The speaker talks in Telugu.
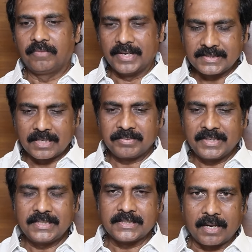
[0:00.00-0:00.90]
వైఎస్ఆర్
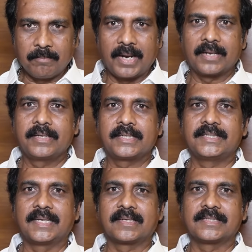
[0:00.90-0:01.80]
పార్టీ చాలా బలంగా
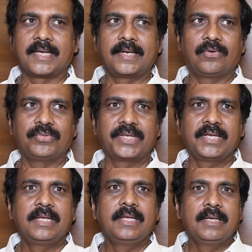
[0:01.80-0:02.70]
క్షేత్రస్థాయిలో ఉంది
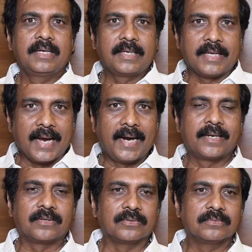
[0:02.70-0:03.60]

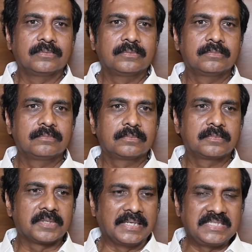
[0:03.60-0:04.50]
క్యాడరు
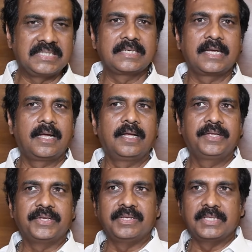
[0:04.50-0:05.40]
ఖచ్చితంగా
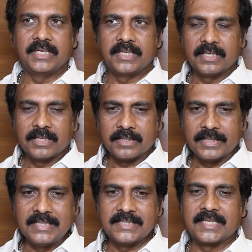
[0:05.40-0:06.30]
ఇది
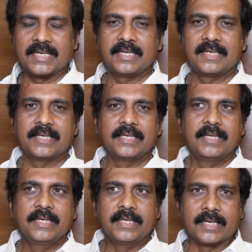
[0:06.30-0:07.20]
గెలిచి తీరాలి
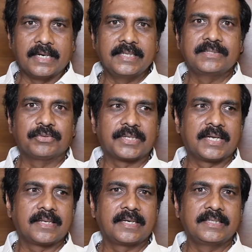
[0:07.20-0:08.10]
ఇక్కడి నుంచి
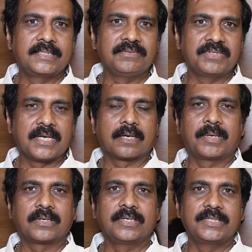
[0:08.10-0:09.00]
ఉత్తరాంధ్ర నుంచి
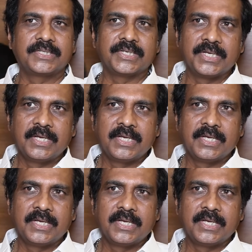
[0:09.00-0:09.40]
విశాఖపట్నం నుంచి